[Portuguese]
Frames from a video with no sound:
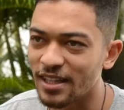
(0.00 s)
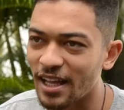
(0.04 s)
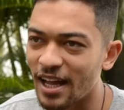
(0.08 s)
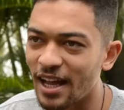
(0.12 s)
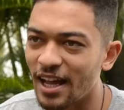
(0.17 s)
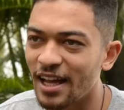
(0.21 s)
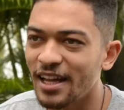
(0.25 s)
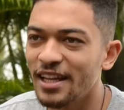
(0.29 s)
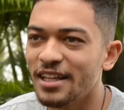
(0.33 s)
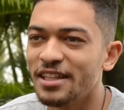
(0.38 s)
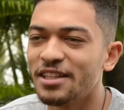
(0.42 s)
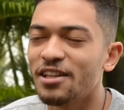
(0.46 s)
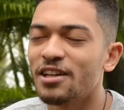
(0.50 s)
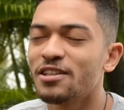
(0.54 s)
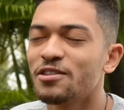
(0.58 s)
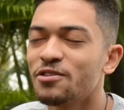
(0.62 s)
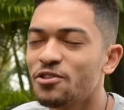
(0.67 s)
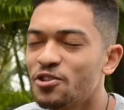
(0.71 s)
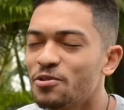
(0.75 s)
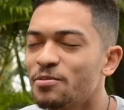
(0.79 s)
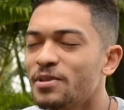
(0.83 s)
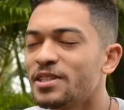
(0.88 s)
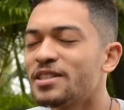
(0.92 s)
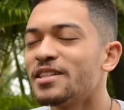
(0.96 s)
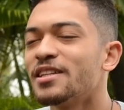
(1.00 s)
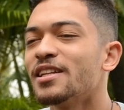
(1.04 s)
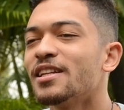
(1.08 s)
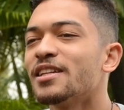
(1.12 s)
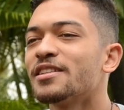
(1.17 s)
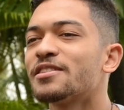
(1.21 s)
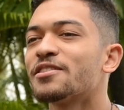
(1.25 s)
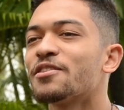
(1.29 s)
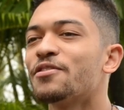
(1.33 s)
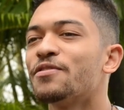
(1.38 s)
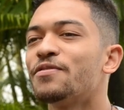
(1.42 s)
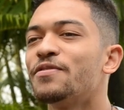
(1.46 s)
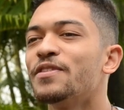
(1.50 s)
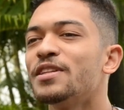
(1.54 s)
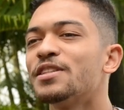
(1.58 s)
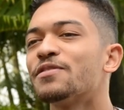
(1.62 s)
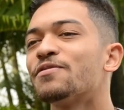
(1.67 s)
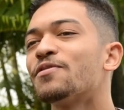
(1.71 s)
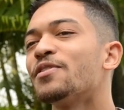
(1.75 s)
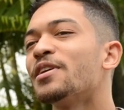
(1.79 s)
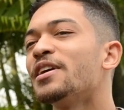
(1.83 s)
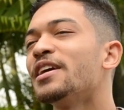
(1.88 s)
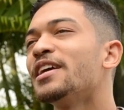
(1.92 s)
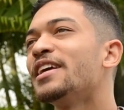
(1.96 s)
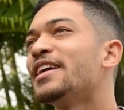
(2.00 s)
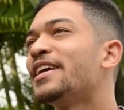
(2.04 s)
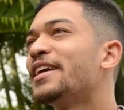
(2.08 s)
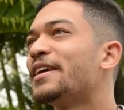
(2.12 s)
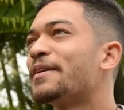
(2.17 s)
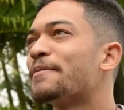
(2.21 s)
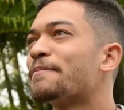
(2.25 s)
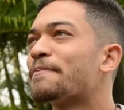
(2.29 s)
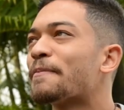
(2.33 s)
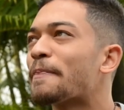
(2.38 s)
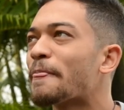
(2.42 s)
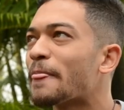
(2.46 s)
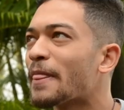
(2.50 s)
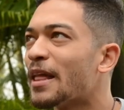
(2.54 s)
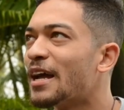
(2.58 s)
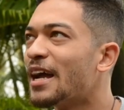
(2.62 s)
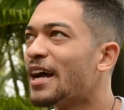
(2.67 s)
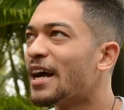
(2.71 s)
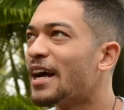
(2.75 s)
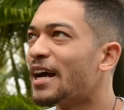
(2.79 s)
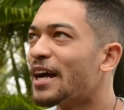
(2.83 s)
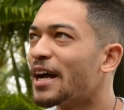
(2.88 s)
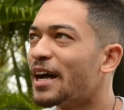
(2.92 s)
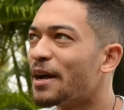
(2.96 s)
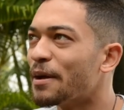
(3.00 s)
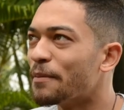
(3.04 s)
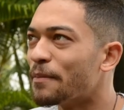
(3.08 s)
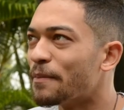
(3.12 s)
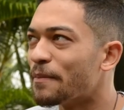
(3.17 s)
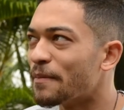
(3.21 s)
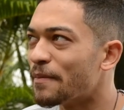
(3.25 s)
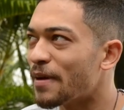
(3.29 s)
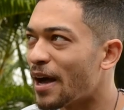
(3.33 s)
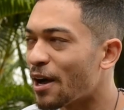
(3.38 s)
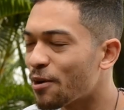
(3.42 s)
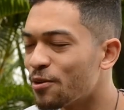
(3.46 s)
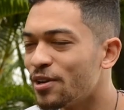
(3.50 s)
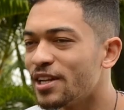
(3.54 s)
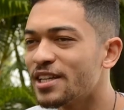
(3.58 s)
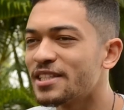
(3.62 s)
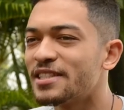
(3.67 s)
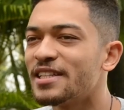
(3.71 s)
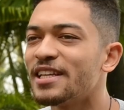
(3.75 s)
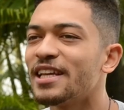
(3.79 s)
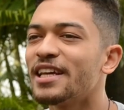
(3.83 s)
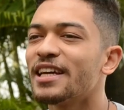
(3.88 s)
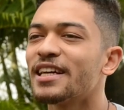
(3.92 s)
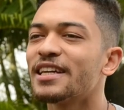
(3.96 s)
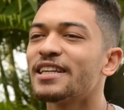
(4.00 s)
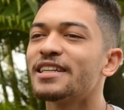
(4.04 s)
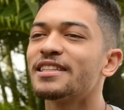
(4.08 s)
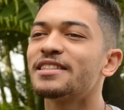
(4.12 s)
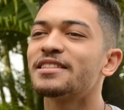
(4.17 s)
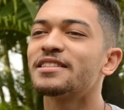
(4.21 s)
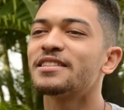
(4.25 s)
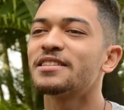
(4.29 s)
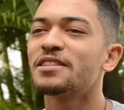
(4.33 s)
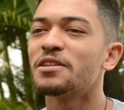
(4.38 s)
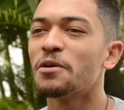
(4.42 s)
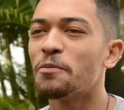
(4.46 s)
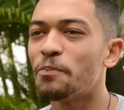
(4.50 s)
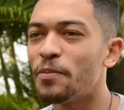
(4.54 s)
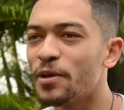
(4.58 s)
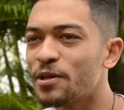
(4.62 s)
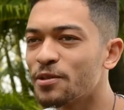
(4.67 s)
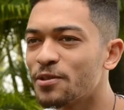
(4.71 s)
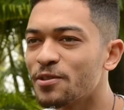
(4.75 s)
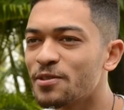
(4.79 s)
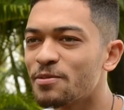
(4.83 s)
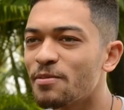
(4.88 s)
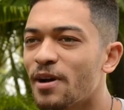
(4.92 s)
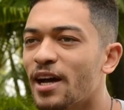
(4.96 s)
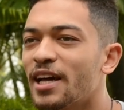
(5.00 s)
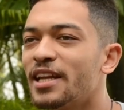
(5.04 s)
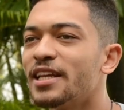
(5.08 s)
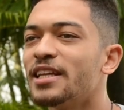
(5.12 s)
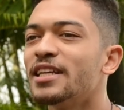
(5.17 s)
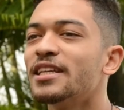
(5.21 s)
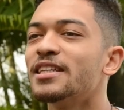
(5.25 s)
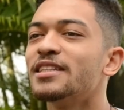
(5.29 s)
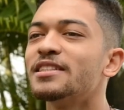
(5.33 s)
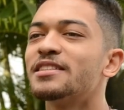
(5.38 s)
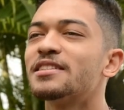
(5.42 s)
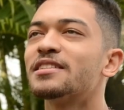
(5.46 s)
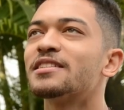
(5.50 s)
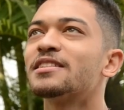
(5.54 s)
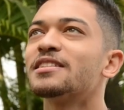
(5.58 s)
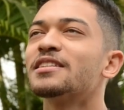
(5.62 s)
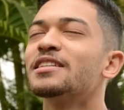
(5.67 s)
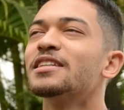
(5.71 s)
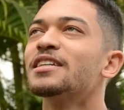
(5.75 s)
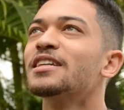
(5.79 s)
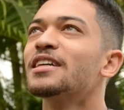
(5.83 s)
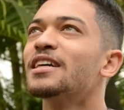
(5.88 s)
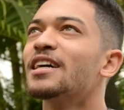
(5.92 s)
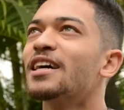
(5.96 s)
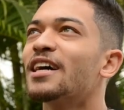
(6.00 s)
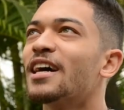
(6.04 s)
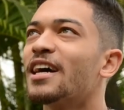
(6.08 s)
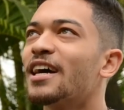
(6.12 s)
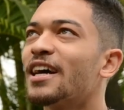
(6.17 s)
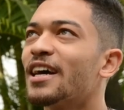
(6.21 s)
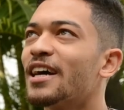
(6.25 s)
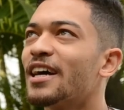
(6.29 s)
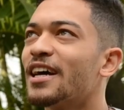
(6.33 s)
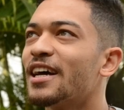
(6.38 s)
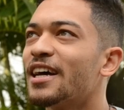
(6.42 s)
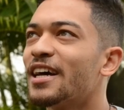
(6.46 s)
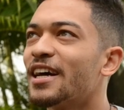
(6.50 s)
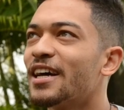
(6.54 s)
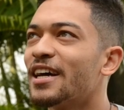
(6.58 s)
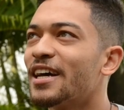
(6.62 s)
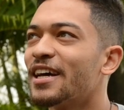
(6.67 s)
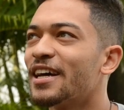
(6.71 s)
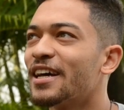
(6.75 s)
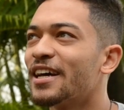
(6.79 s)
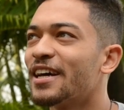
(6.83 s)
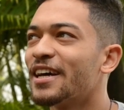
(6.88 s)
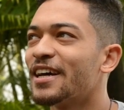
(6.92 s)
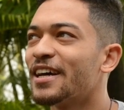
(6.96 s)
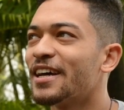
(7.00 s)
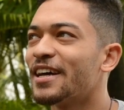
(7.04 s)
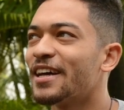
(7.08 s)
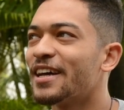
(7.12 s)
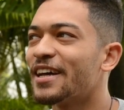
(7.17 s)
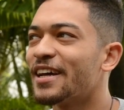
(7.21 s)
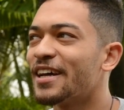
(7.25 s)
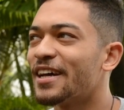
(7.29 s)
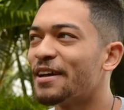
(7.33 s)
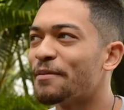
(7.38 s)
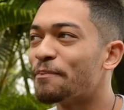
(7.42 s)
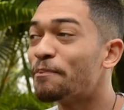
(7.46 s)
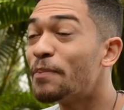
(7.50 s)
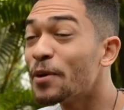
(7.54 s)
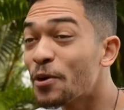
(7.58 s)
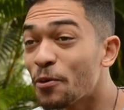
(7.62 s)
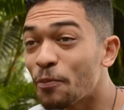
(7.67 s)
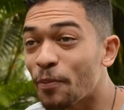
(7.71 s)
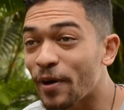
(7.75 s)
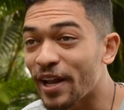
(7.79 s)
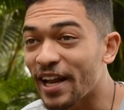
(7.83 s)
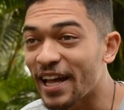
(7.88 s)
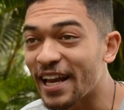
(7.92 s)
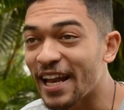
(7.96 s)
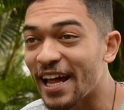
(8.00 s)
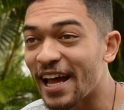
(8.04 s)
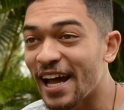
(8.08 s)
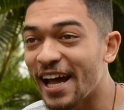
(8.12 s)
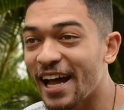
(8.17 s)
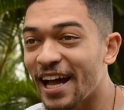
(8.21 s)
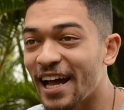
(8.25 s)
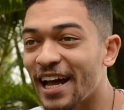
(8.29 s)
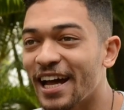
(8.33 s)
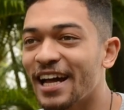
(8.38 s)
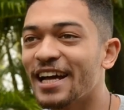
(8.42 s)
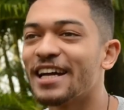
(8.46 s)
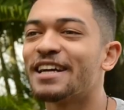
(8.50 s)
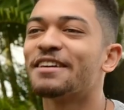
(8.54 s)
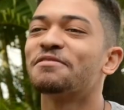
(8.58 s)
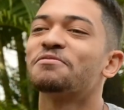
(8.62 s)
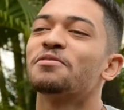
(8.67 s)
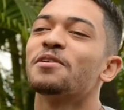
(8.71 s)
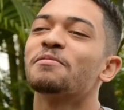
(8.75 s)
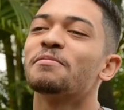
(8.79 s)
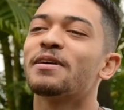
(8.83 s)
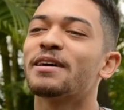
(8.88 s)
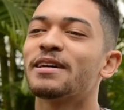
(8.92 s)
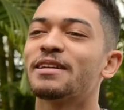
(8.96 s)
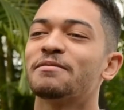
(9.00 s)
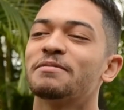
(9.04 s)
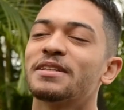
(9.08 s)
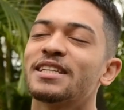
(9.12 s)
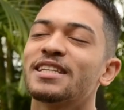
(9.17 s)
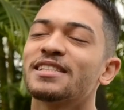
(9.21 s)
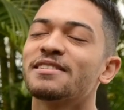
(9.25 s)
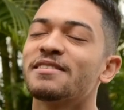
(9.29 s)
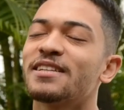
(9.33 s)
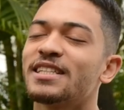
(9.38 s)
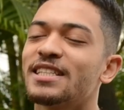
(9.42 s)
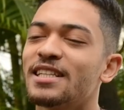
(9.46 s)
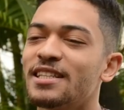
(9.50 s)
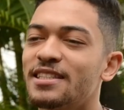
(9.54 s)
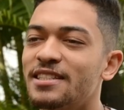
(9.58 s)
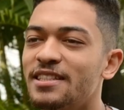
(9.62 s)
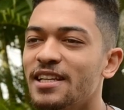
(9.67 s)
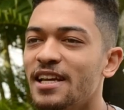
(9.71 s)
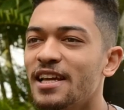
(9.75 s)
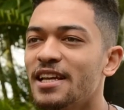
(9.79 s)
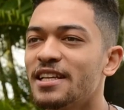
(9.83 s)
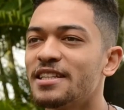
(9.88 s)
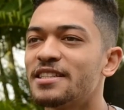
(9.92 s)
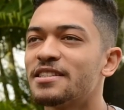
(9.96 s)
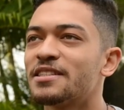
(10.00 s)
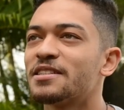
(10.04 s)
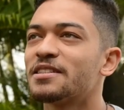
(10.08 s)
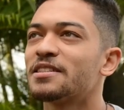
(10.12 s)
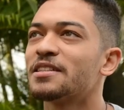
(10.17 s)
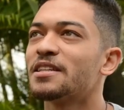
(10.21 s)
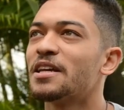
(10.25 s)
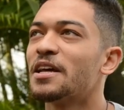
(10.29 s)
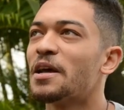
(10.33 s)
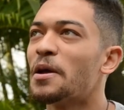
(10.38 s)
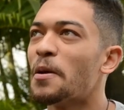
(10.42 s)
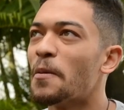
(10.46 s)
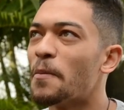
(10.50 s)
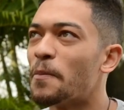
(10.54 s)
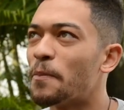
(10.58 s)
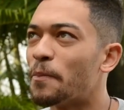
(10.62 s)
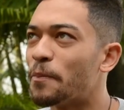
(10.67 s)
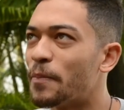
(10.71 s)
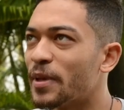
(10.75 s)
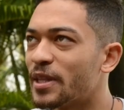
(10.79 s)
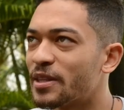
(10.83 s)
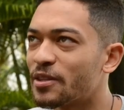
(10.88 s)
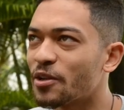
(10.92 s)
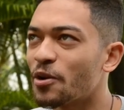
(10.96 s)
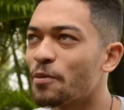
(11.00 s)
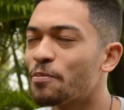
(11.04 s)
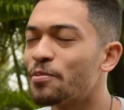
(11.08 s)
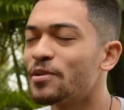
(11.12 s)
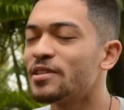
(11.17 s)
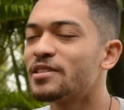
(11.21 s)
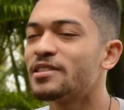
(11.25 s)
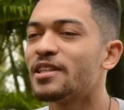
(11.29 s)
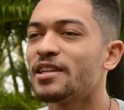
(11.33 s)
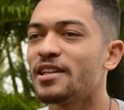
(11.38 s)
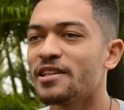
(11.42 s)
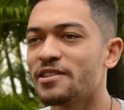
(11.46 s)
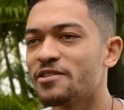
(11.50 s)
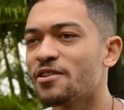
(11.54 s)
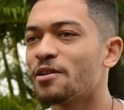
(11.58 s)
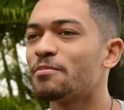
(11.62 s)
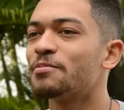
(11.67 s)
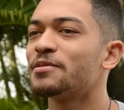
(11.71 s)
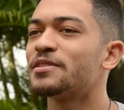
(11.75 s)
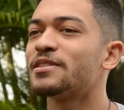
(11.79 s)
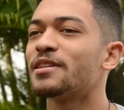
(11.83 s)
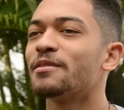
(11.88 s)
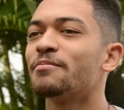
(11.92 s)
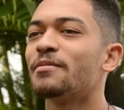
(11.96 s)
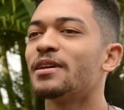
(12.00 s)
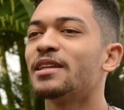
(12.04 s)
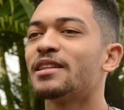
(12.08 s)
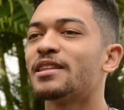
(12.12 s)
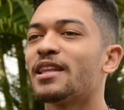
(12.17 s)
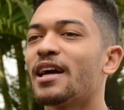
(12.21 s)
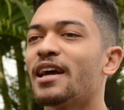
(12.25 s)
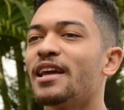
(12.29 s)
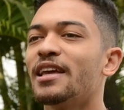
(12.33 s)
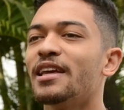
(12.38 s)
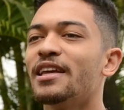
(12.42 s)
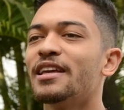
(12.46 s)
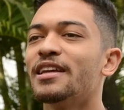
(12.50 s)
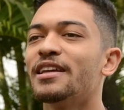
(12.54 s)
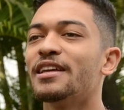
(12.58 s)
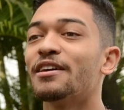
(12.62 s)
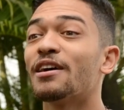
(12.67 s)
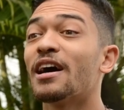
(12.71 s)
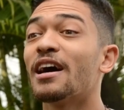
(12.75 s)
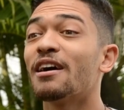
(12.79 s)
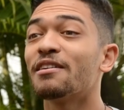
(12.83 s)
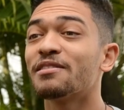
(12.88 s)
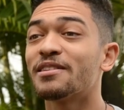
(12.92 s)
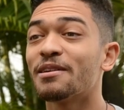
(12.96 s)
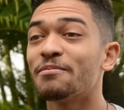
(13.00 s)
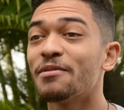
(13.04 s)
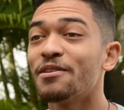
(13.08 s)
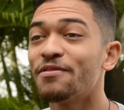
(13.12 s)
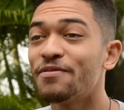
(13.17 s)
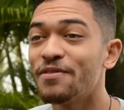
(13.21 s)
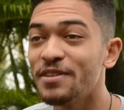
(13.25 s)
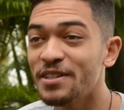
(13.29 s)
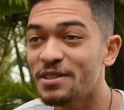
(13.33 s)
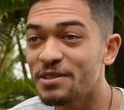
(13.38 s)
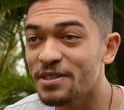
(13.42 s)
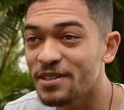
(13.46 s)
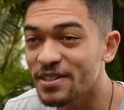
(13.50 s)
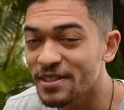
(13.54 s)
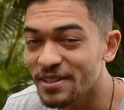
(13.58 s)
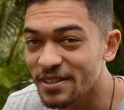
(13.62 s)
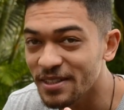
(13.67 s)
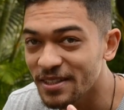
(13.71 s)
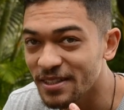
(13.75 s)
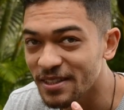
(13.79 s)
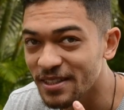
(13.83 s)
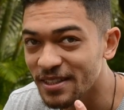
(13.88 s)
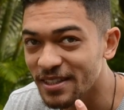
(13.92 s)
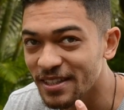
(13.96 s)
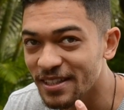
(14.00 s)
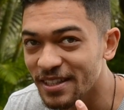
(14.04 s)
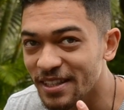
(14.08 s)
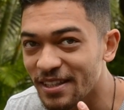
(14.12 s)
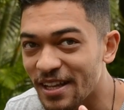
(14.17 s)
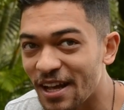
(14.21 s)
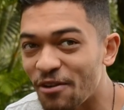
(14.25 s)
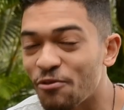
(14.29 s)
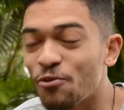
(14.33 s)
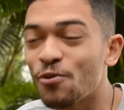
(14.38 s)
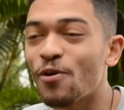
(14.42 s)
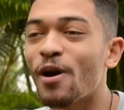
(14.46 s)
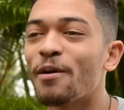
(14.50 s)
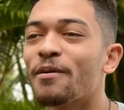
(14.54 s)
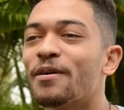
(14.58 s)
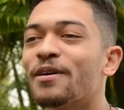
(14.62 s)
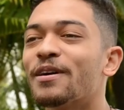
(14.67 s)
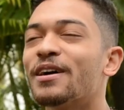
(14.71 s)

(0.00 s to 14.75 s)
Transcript: Tá. As últimas trilhas que eu fiz foi Agulhas Negras, Pico dos Marins, é, Pico Paraná, foi uma, uma, das mais recentes. Petrópolis Teresópolis também tá aí. Ah, eu também fiz o.